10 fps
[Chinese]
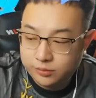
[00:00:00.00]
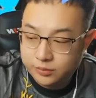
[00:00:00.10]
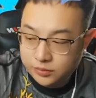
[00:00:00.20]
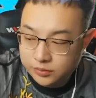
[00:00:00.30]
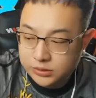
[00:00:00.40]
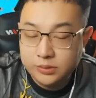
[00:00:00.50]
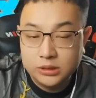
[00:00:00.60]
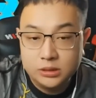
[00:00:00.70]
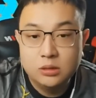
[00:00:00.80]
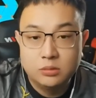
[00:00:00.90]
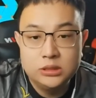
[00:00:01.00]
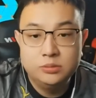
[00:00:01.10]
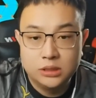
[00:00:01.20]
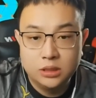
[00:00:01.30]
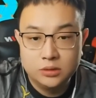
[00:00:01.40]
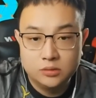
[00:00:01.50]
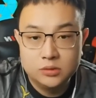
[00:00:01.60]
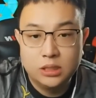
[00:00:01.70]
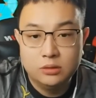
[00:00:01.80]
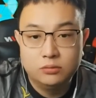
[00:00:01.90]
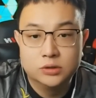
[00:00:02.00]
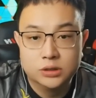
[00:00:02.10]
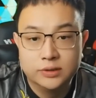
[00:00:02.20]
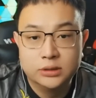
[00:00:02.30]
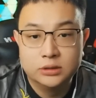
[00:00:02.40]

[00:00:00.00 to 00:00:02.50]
这基本上吧，基本上都是按五十分，